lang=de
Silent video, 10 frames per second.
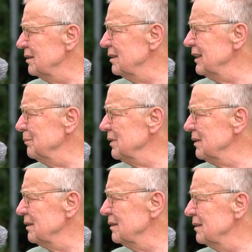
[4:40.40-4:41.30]

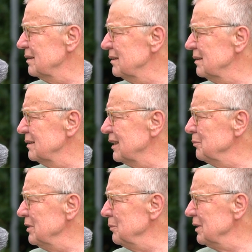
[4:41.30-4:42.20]
lebenden äh,
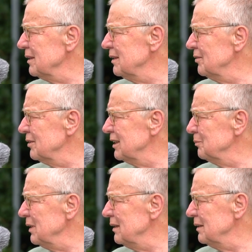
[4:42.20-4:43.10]
Namibierinnen und
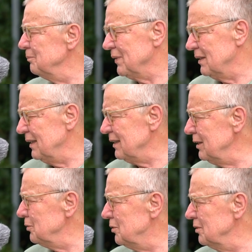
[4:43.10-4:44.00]
Namib äh, der
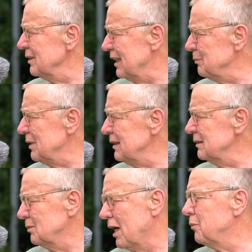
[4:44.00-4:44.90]
Herero und Nama,
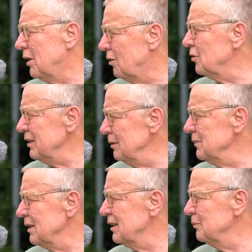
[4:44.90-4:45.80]
aber auch
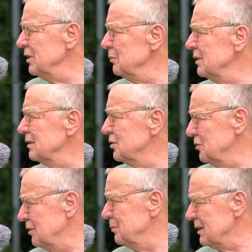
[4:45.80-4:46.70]
eben der Namibier zu
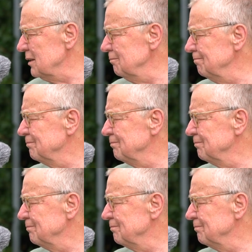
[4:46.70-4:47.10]
verbessern?